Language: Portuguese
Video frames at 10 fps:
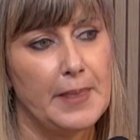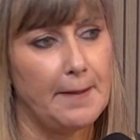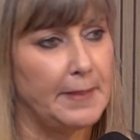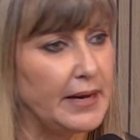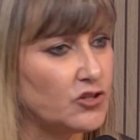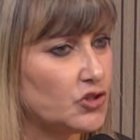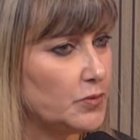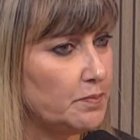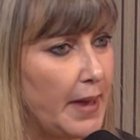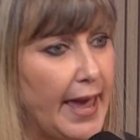
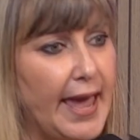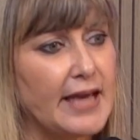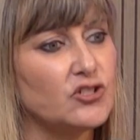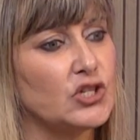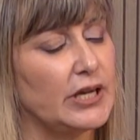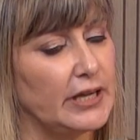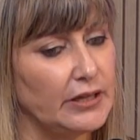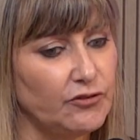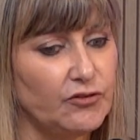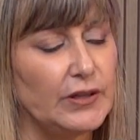parte médica,
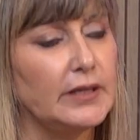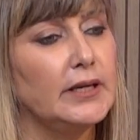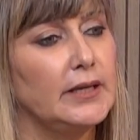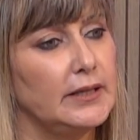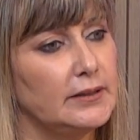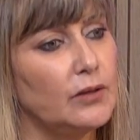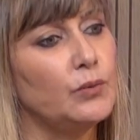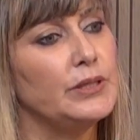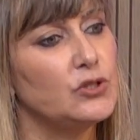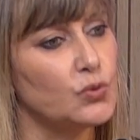enfim. Então,
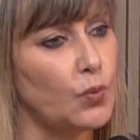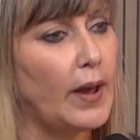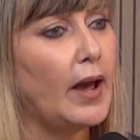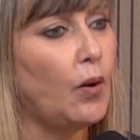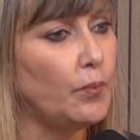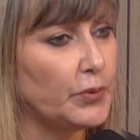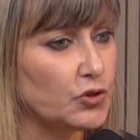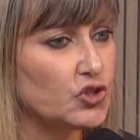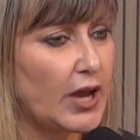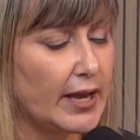isso é um
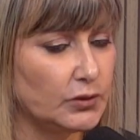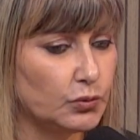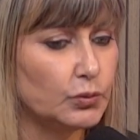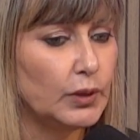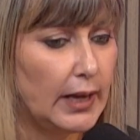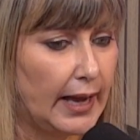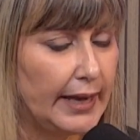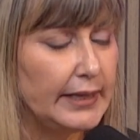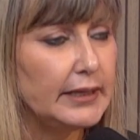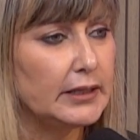projeto
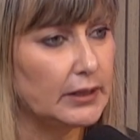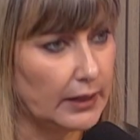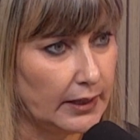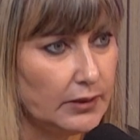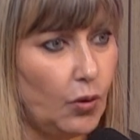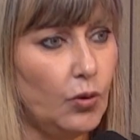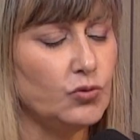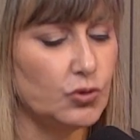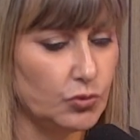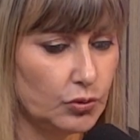aí que, em,
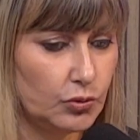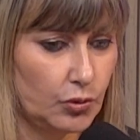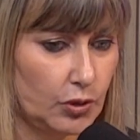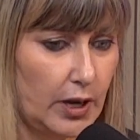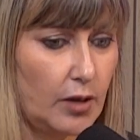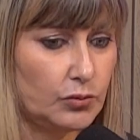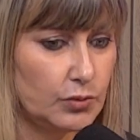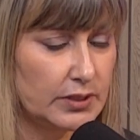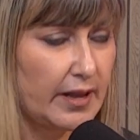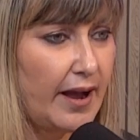onde o Dr. Ronaldo
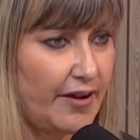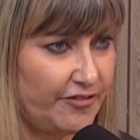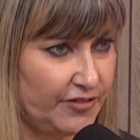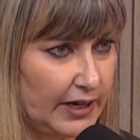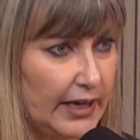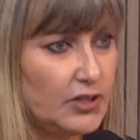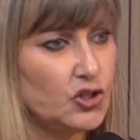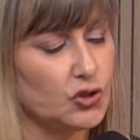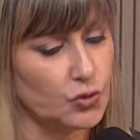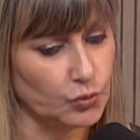está à
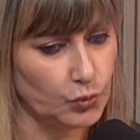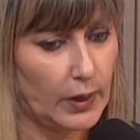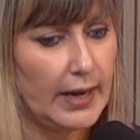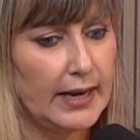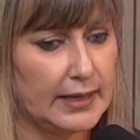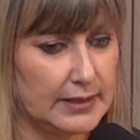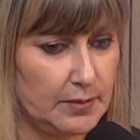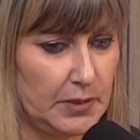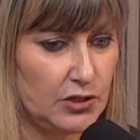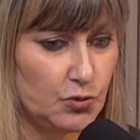frente, junto à
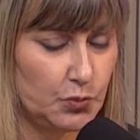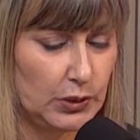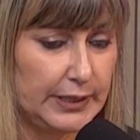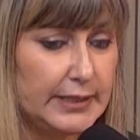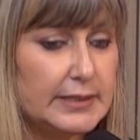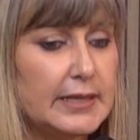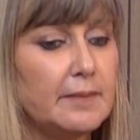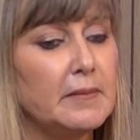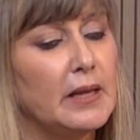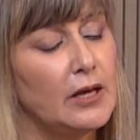Academia de Polícia.
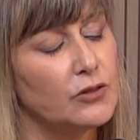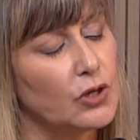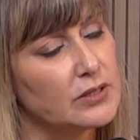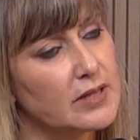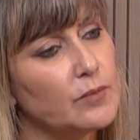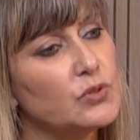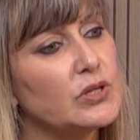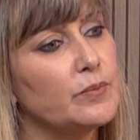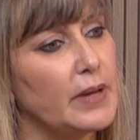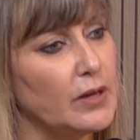Nós temos temos
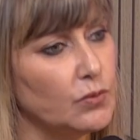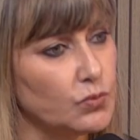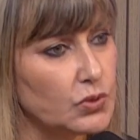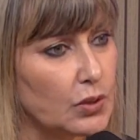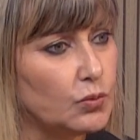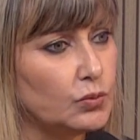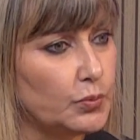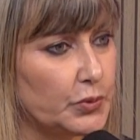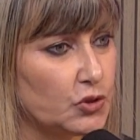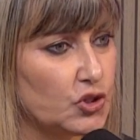também um segundo
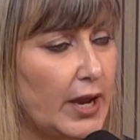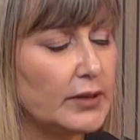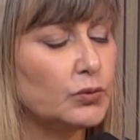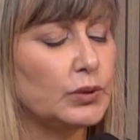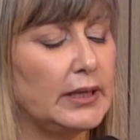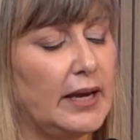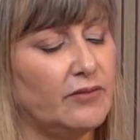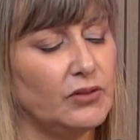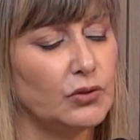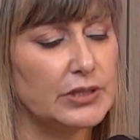projeto, que é a
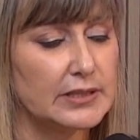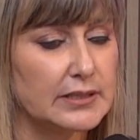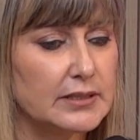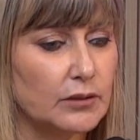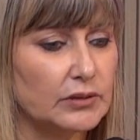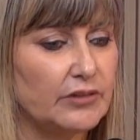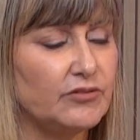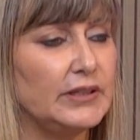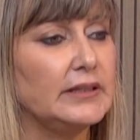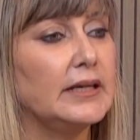valorização da
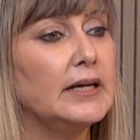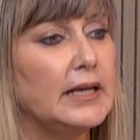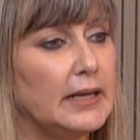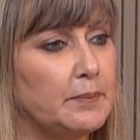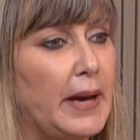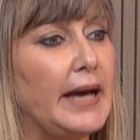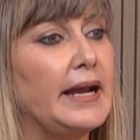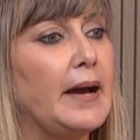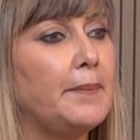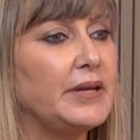vida
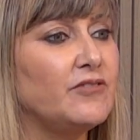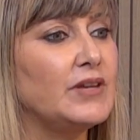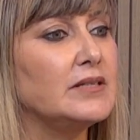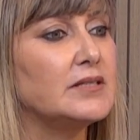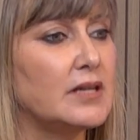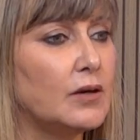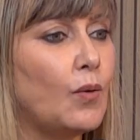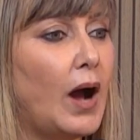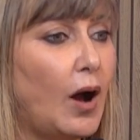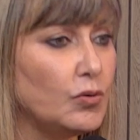para a
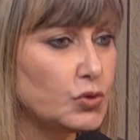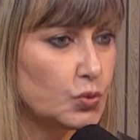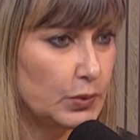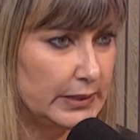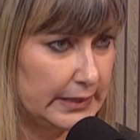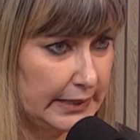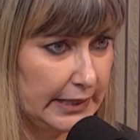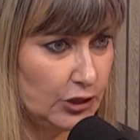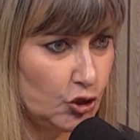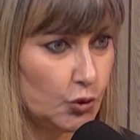prevenção ao
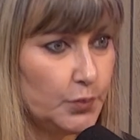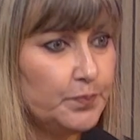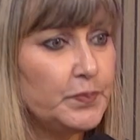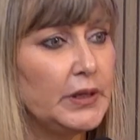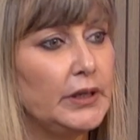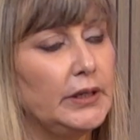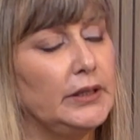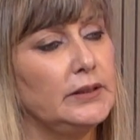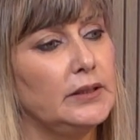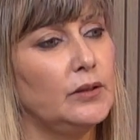suicídio.
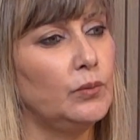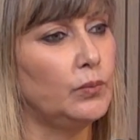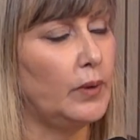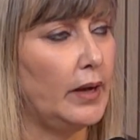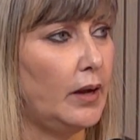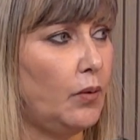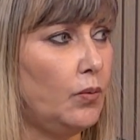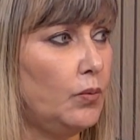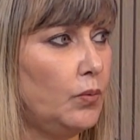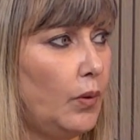Então, é
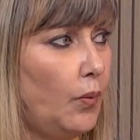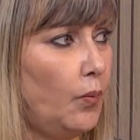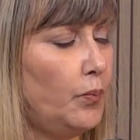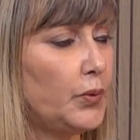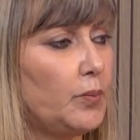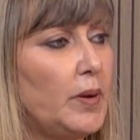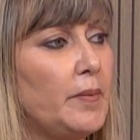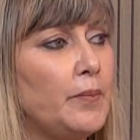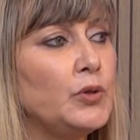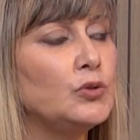um, é um,
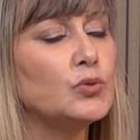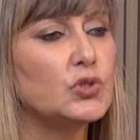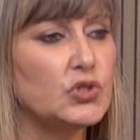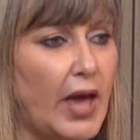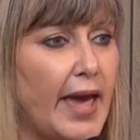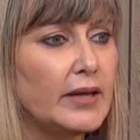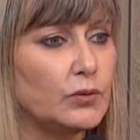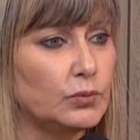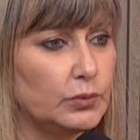problema muito sério